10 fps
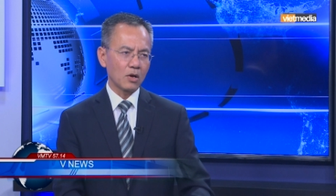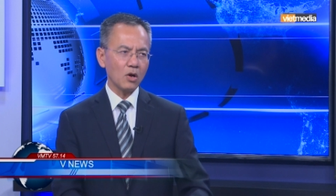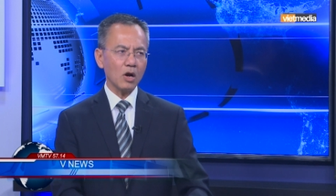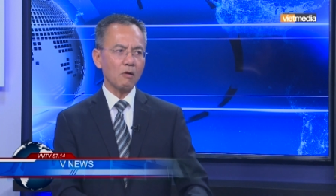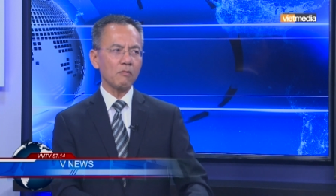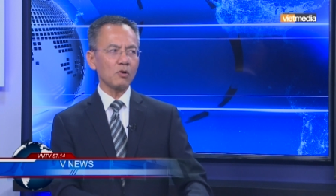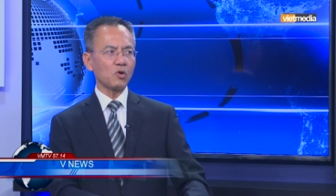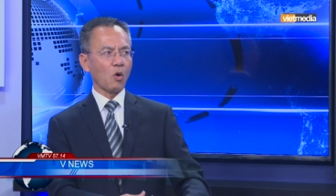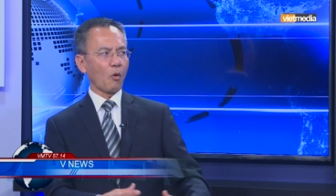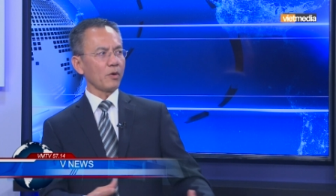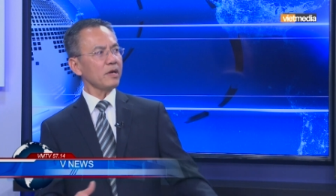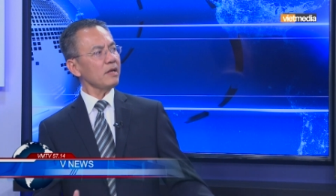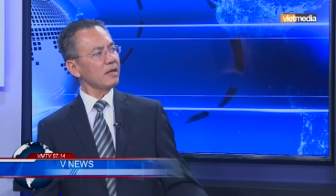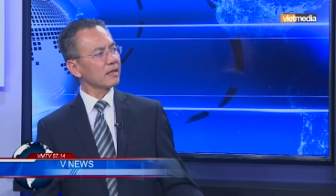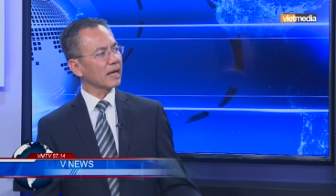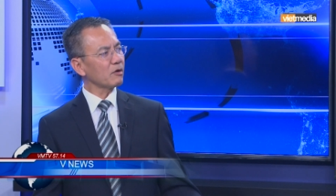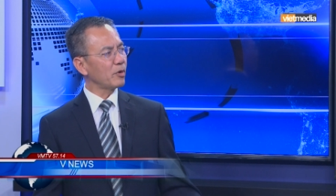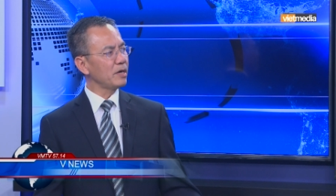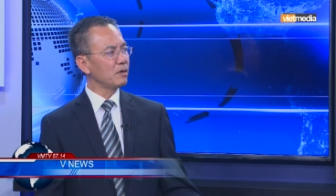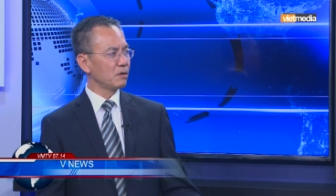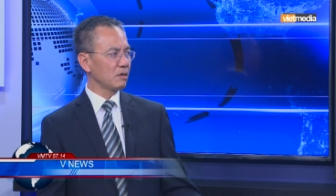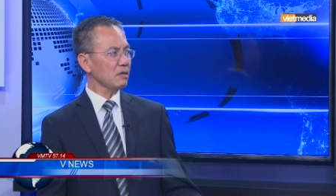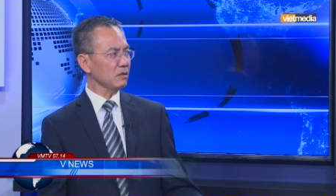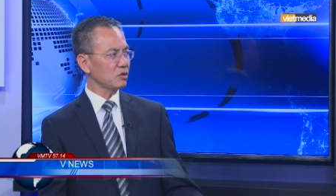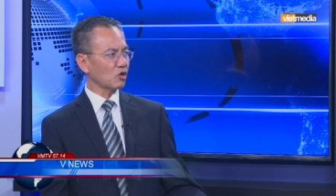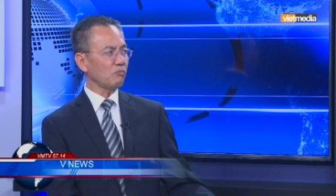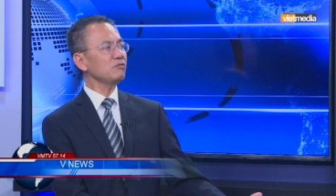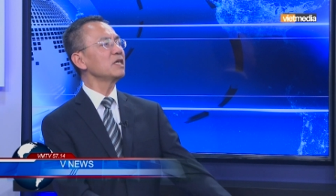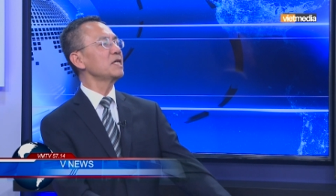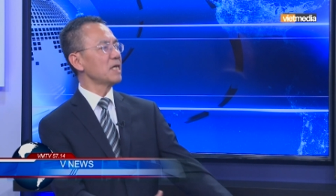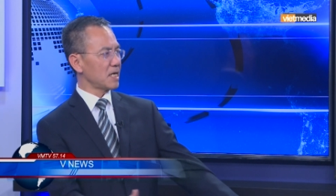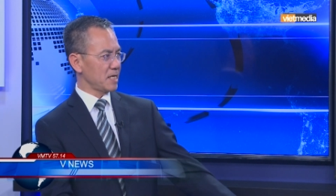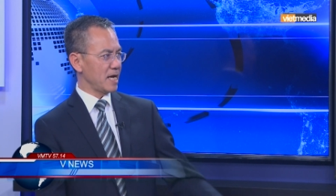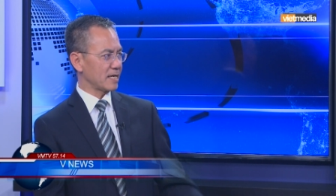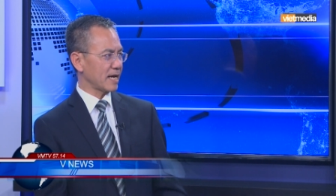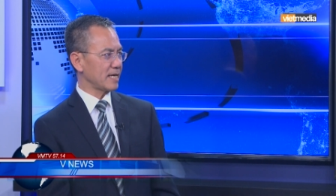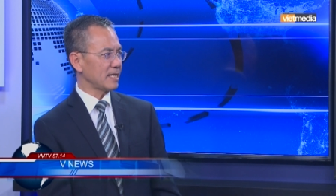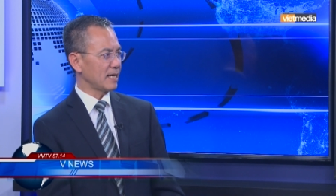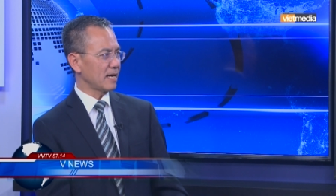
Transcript: nó không có đổi cái khuynh hướng chống di dân hiện nay